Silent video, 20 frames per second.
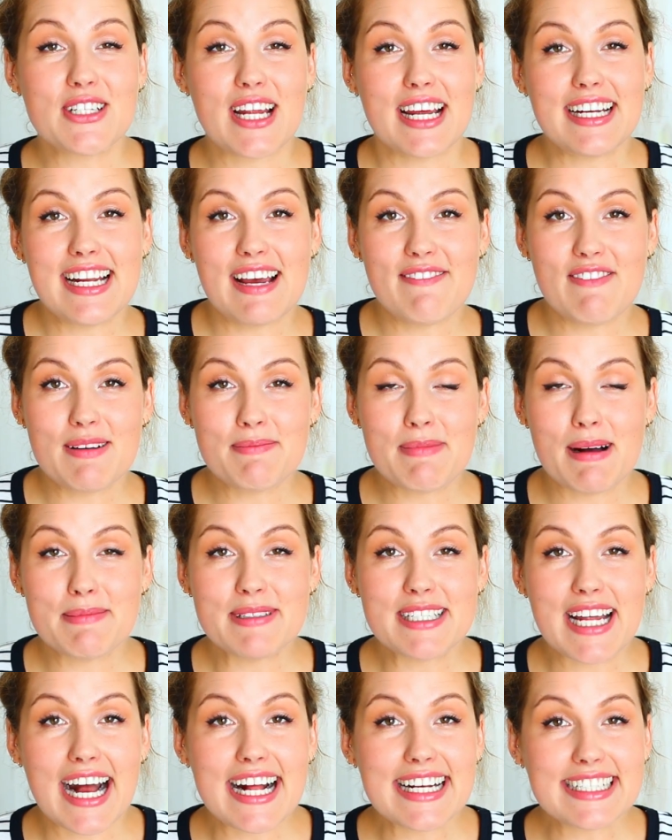starten einfach mal
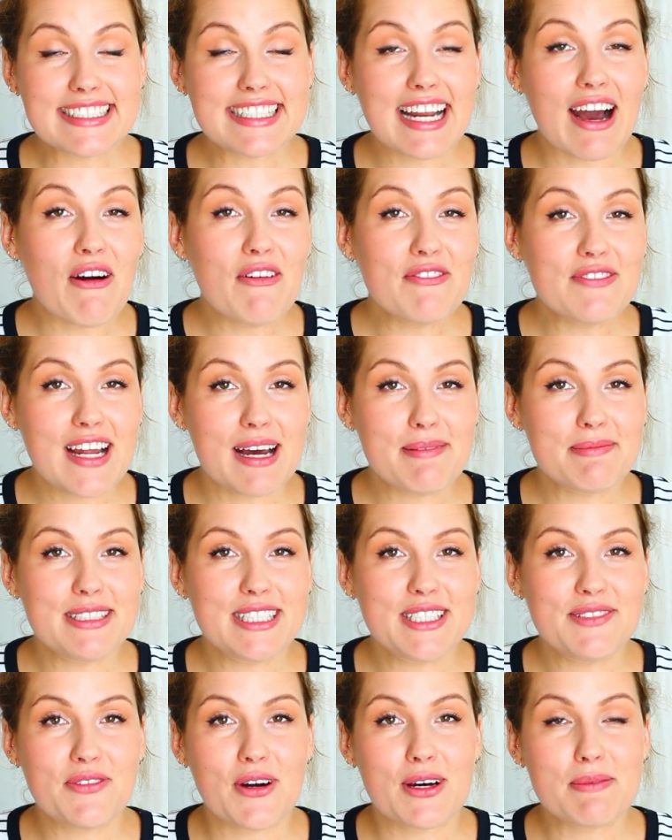mit alten Aufnahmen, die
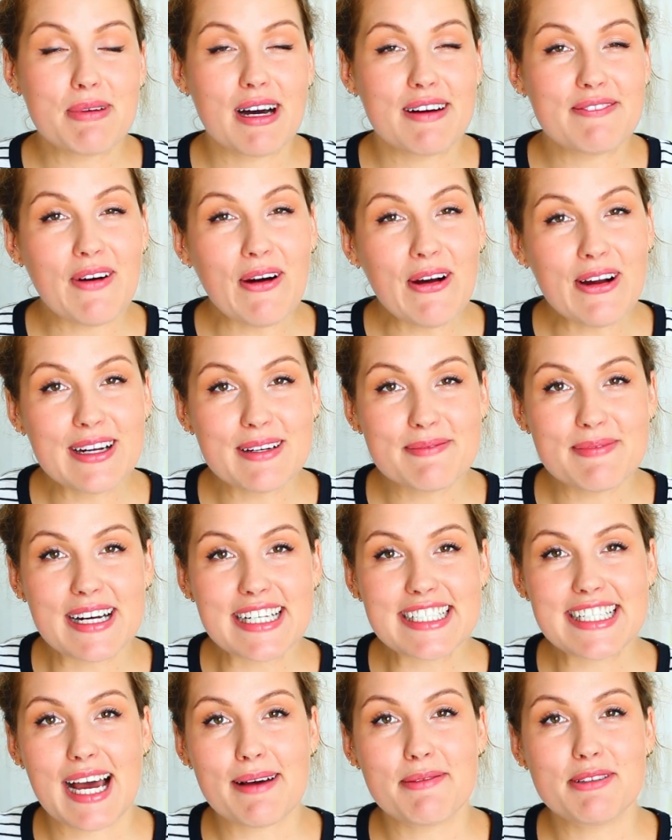ich vor ein paar Wochen
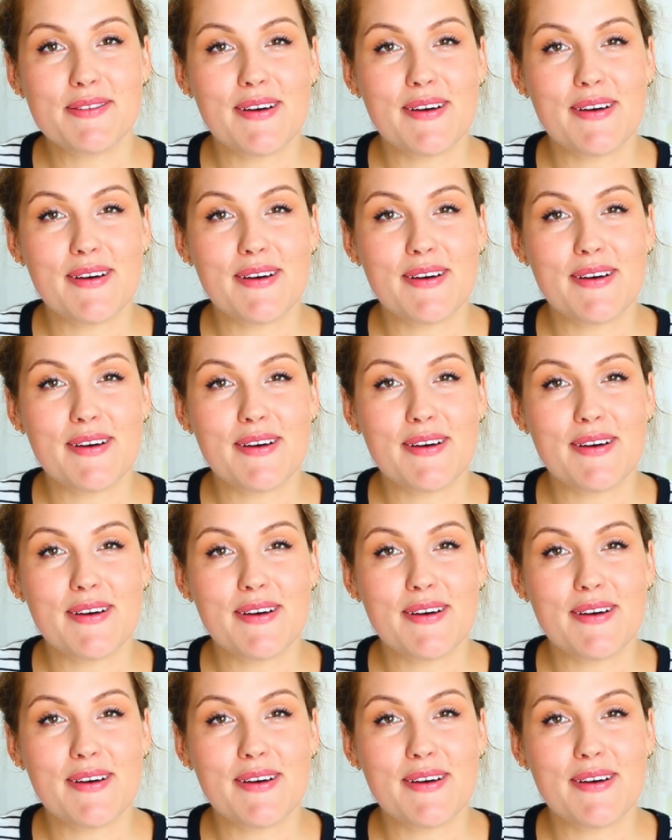gemacht habe.